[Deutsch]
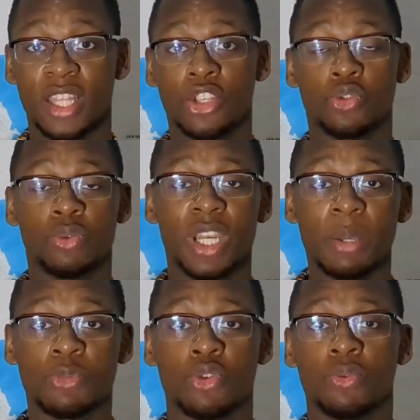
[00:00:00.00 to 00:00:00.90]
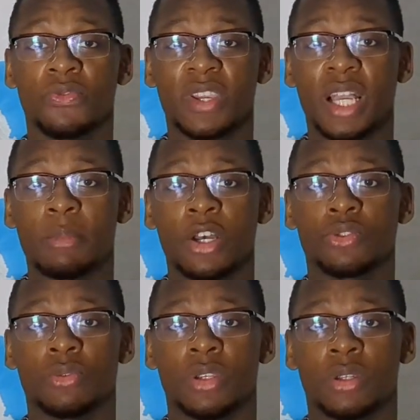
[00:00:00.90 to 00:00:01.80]
desto lebensunfähiger
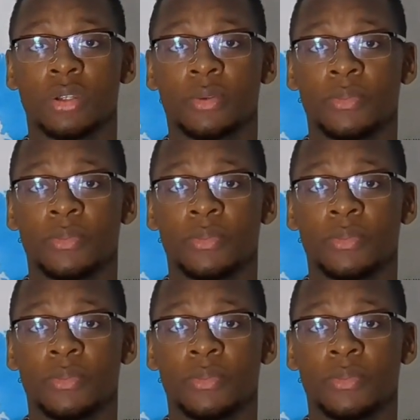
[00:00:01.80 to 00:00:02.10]
machst du dich.